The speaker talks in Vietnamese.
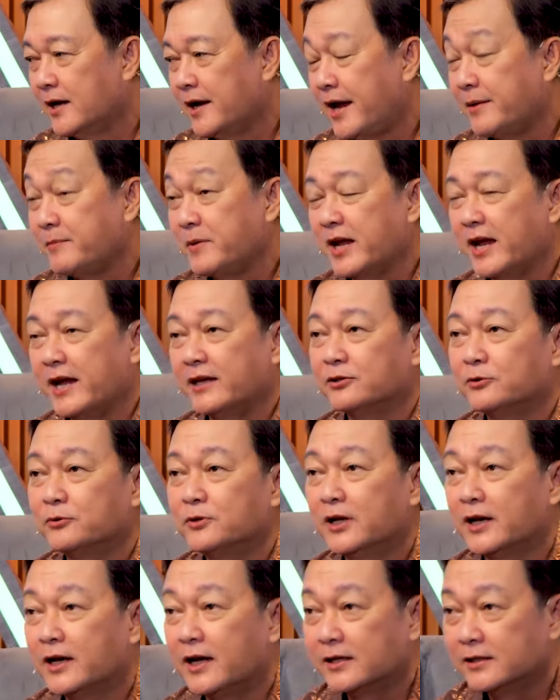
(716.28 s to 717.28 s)
22
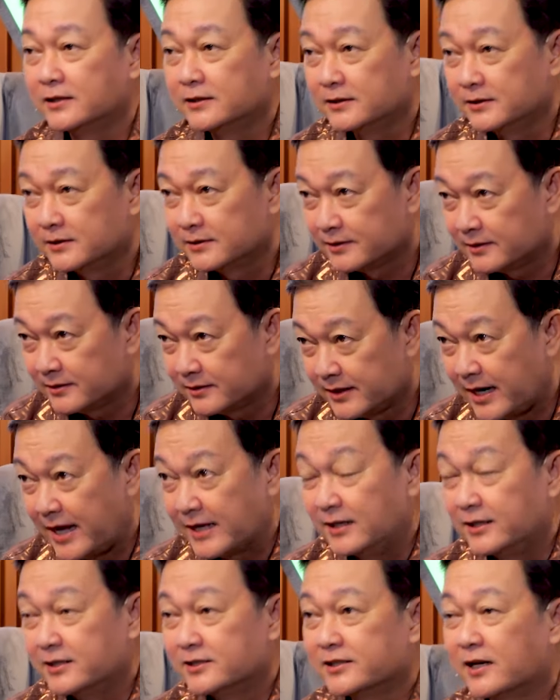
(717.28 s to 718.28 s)
tuổi là anh
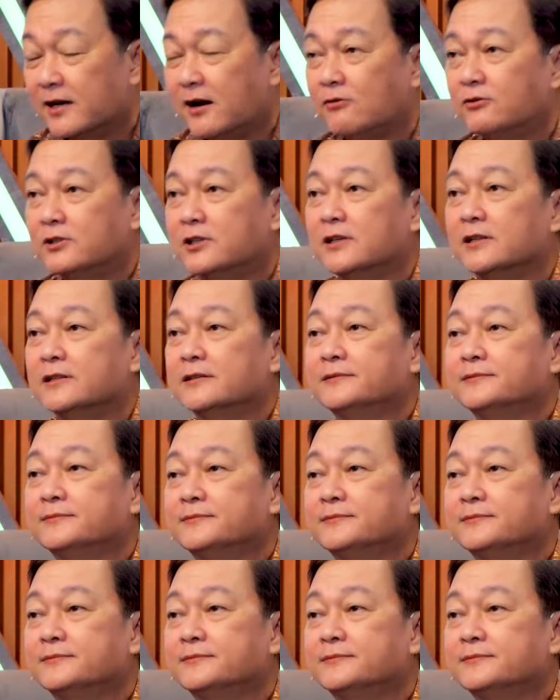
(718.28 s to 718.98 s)
đã lên sân khấu rồi